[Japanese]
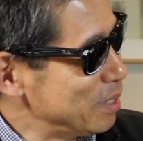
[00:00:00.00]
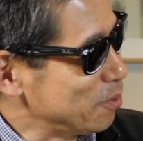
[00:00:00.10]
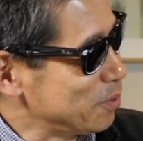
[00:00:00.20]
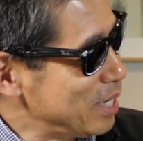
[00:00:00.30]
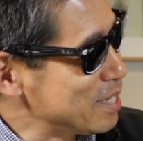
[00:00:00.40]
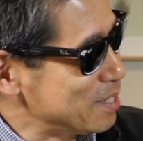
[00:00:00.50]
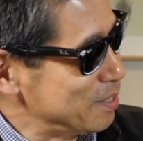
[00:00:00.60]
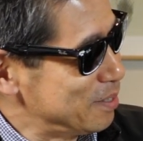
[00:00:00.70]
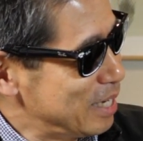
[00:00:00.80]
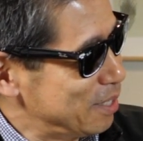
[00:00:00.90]
とりあえず
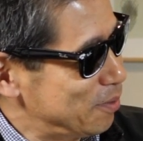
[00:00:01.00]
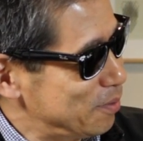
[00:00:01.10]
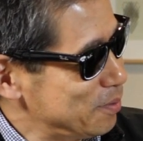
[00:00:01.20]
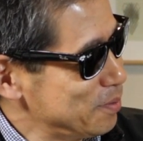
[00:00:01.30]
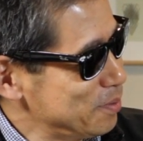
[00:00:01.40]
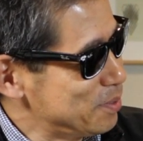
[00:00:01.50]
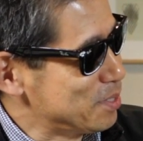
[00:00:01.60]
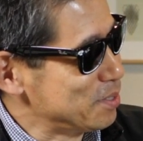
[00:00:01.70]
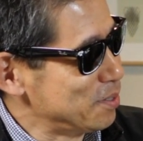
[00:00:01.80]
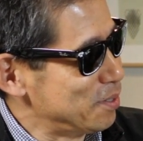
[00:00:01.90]
普
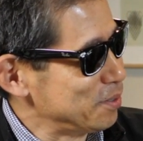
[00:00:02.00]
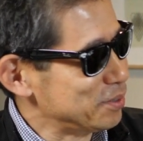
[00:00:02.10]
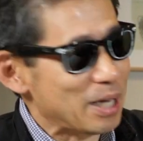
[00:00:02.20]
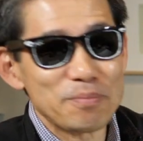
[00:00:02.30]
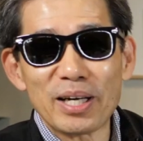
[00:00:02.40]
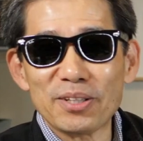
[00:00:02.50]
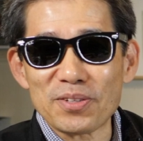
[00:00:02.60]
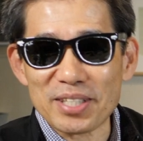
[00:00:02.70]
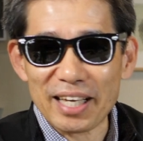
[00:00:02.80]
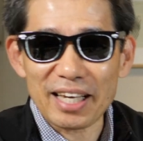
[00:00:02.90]
通の普段履きと
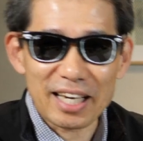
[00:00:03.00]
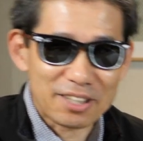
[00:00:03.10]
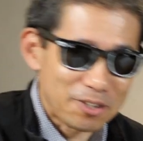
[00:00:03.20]
して履い